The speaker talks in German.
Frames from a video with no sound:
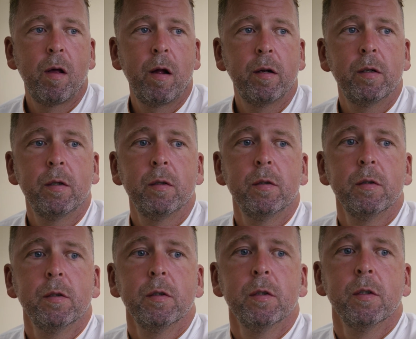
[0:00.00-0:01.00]
dann habe ich
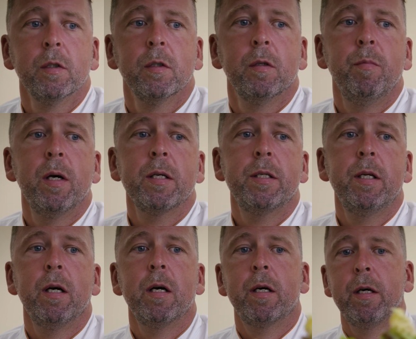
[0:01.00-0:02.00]
immer wieder den
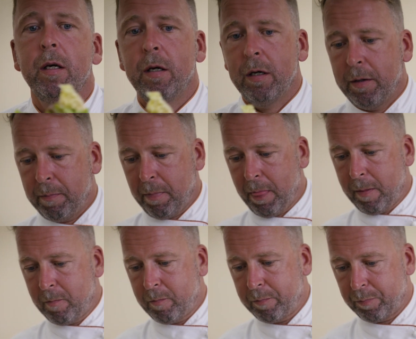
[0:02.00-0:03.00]
Spruch gesagt, so
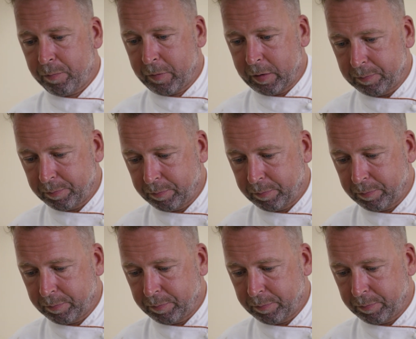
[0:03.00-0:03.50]
viel anders ist